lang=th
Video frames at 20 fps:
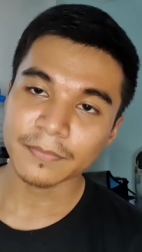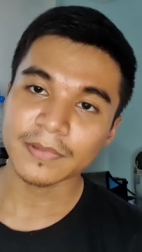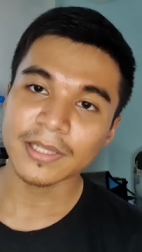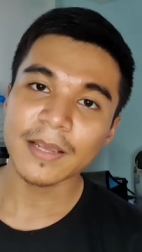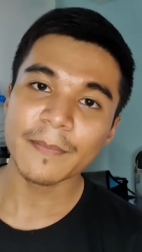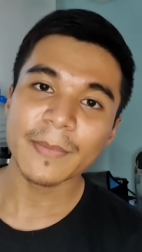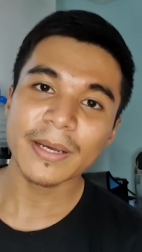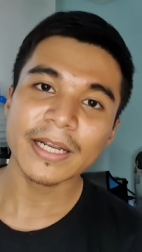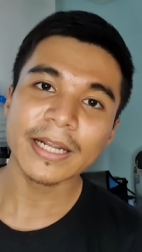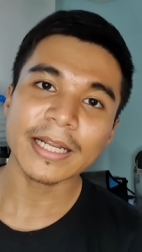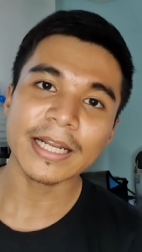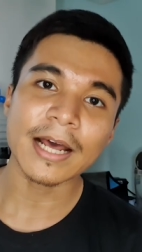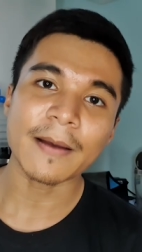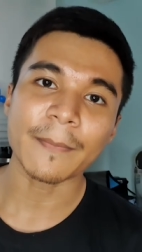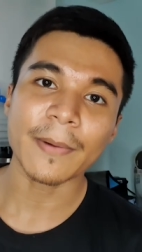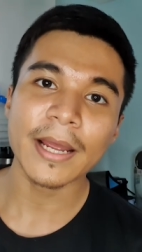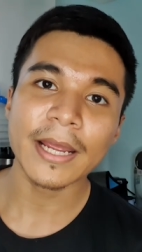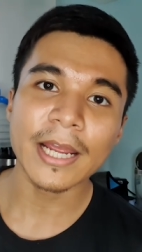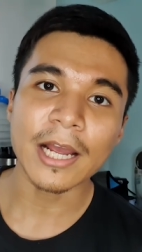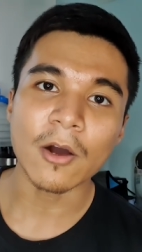เต่ไม่แนะ
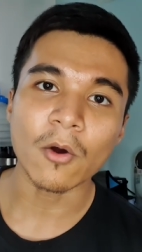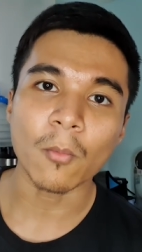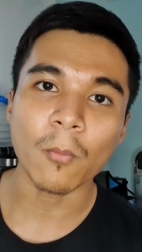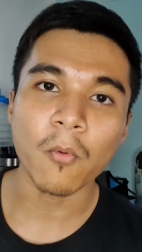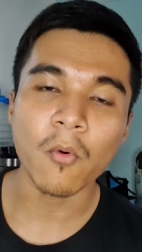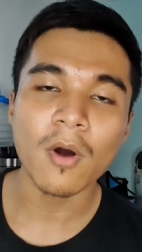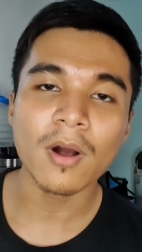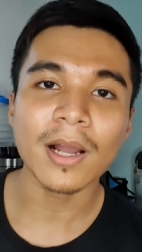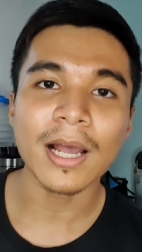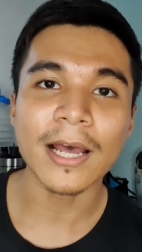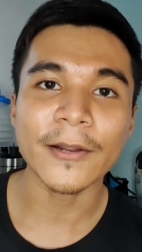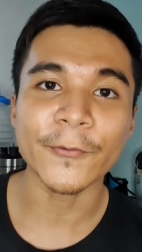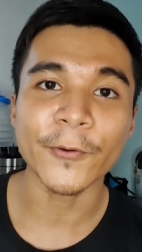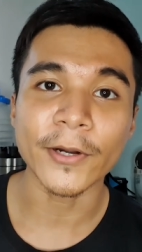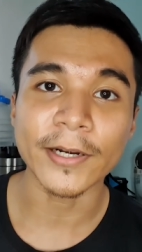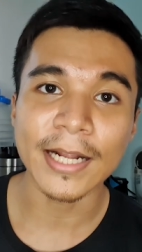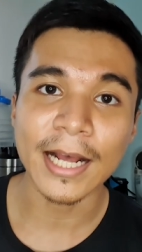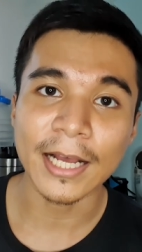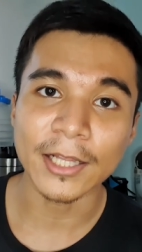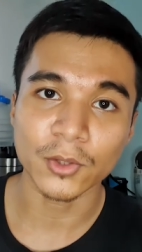นำให้เอาพวกกาดวน
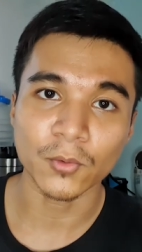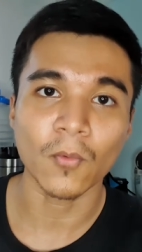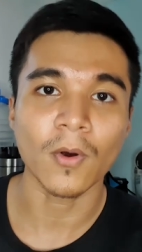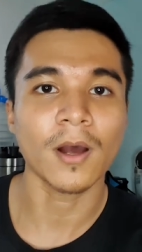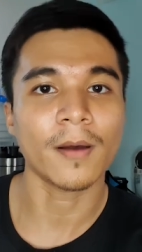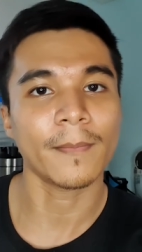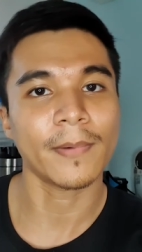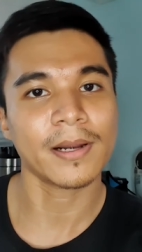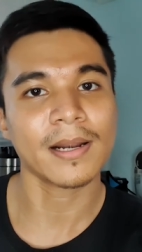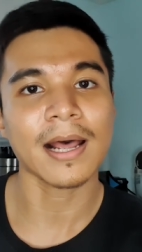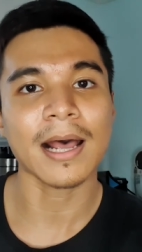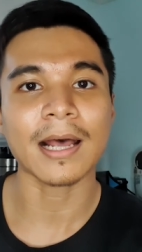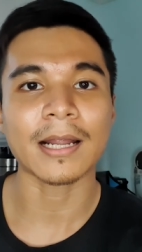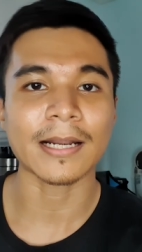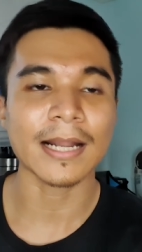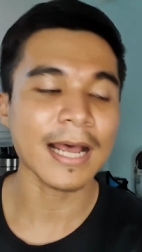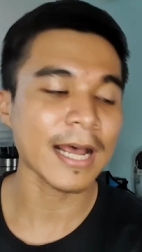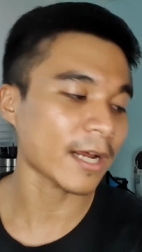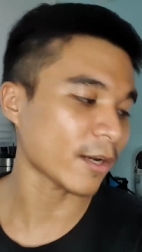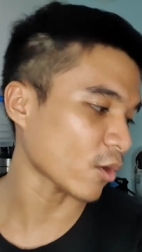ทาตัวมาทาห
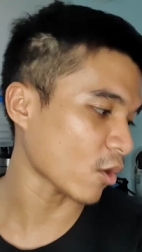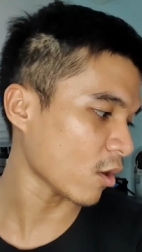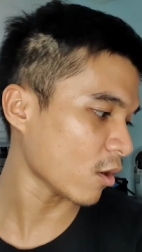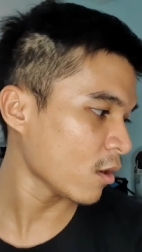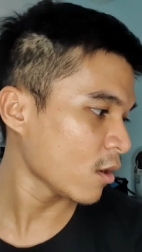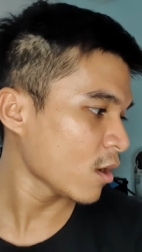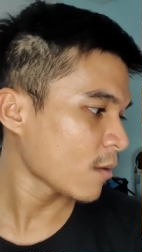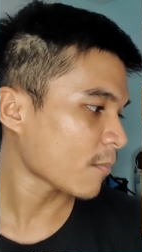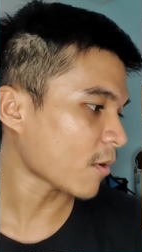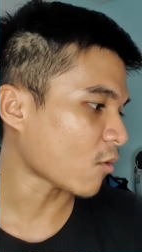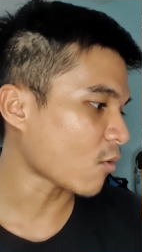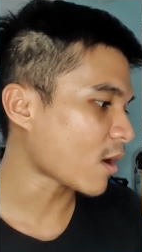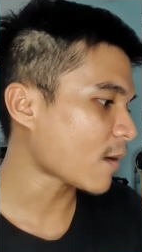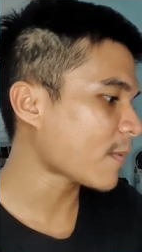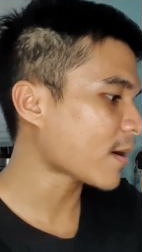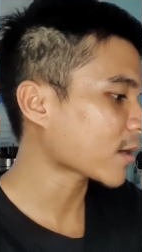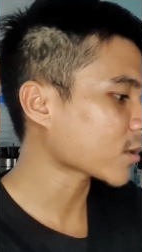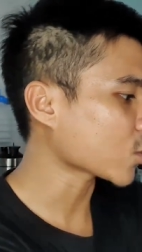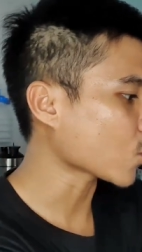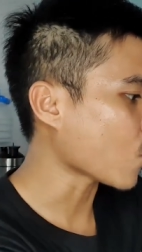น้าเนาะเพราะว่า
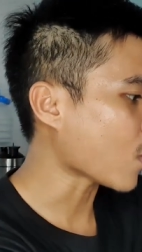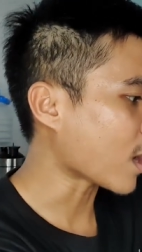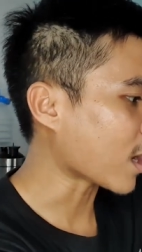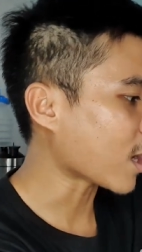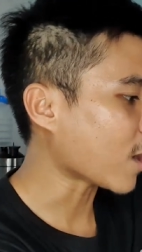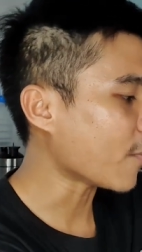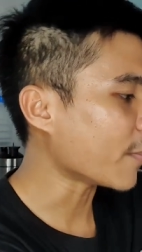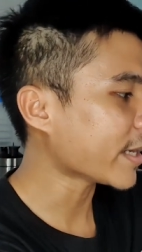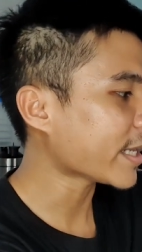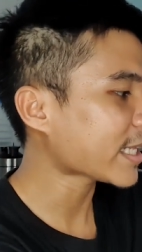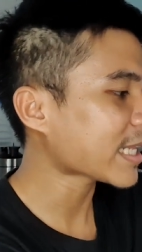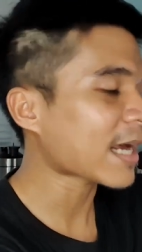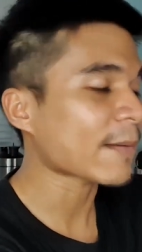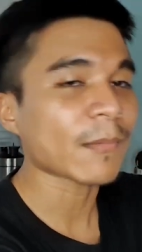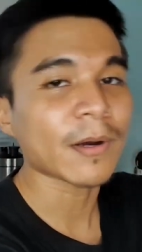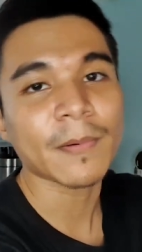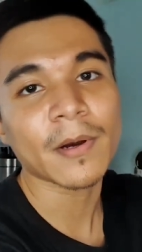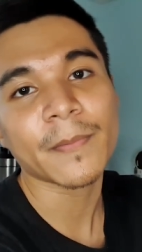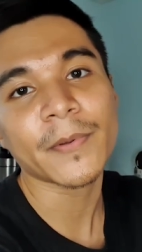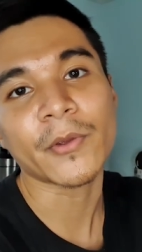บางตัวเขาไม่ได้ทำ
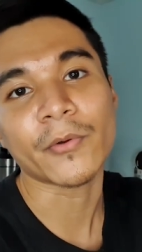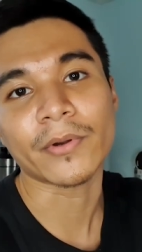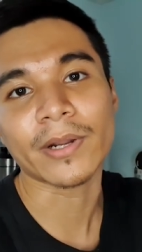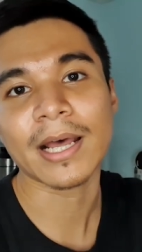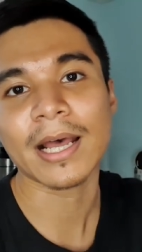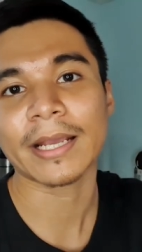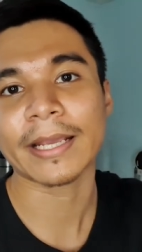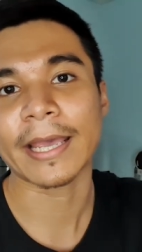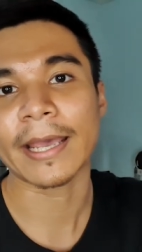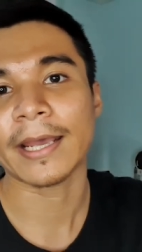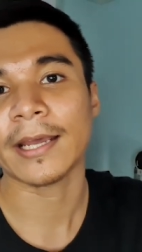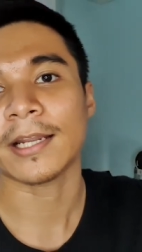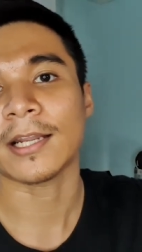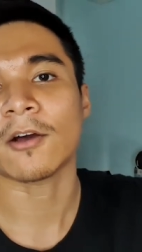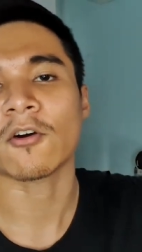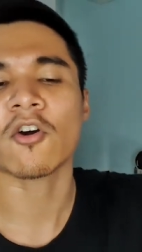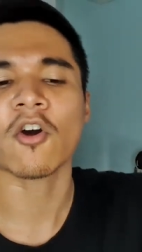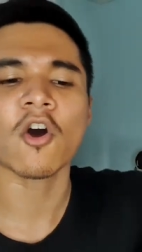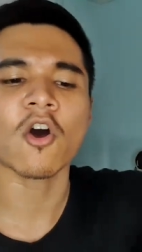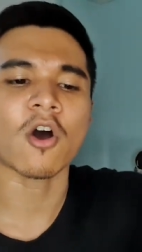มาเพื่อผิวหน้าไงแล้
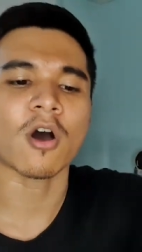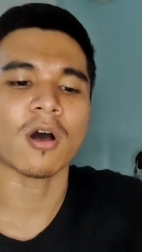วก็